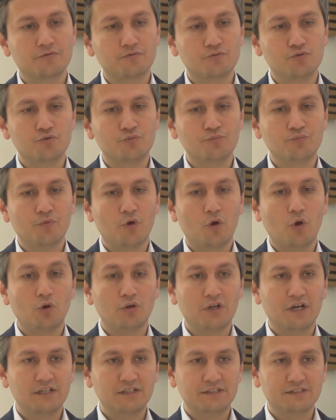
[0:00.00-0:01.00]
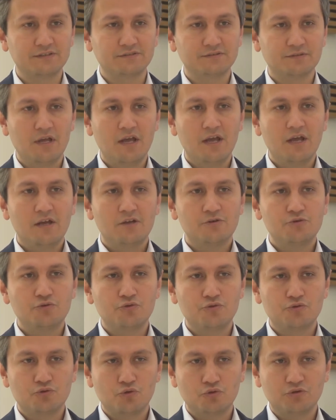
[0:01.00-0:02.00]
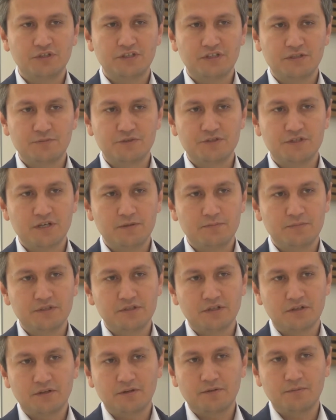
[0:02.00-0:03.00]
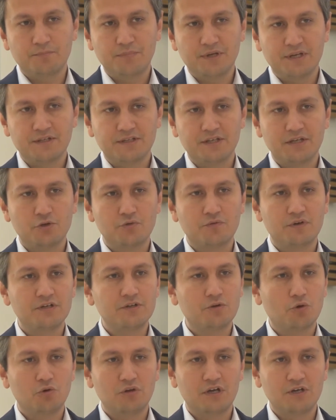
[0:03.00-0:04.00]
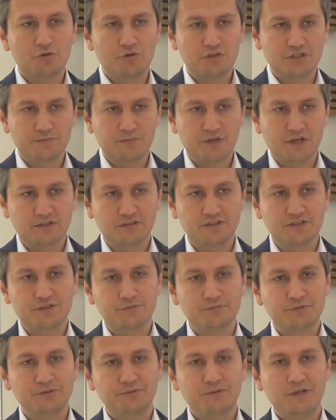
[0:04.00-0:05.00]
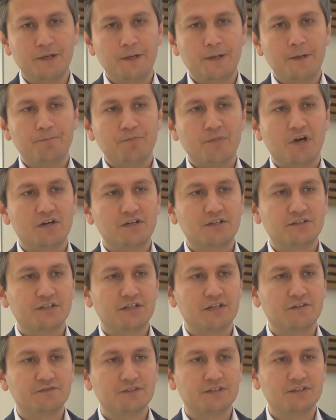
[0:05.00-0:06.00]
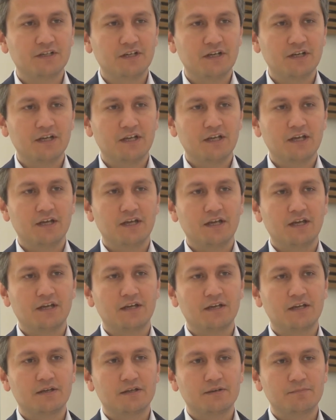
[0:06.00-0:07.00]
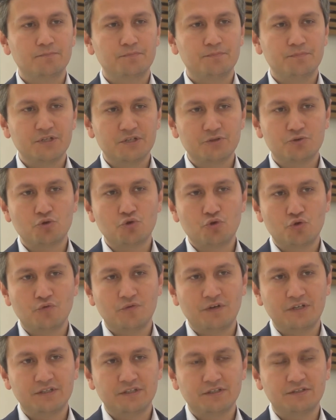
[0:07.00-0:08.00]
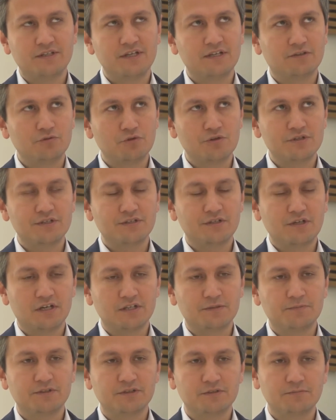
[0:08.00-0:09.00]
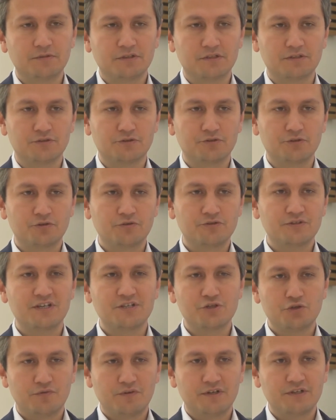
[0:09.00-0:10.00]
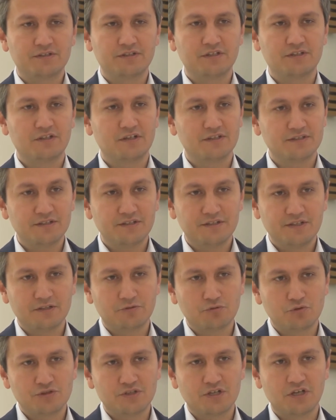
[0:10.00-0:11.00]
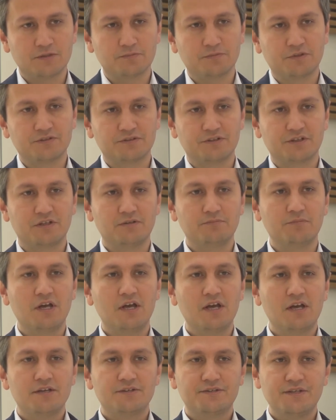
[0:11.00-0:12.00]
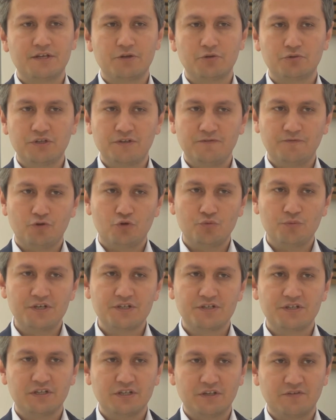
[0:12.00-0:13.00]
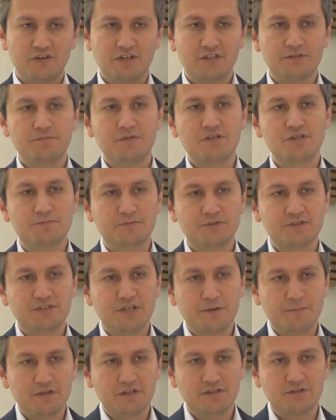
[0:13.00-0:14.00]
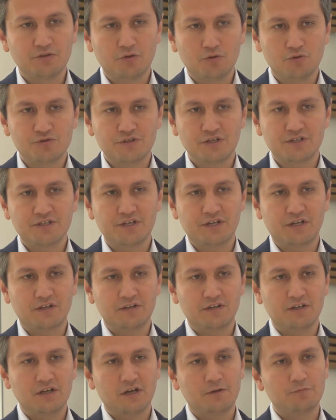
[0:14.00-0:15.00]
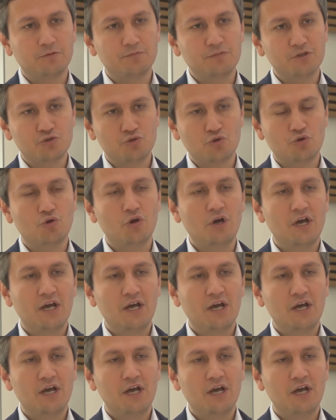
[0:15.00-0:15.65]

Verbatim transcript: tüm olayların. Çünkü SOK dediğimiz şey bir BT güvenlik olay yönetimi yaklaşımı. Arka tarafta da e, birçok güvenlik teknoloji katmanını barındırıyor. Sadece güvenlik de değil aslında teknoloji katmanı diyelim. Security Information and Event Management temelinde olacak şekilde ama birçok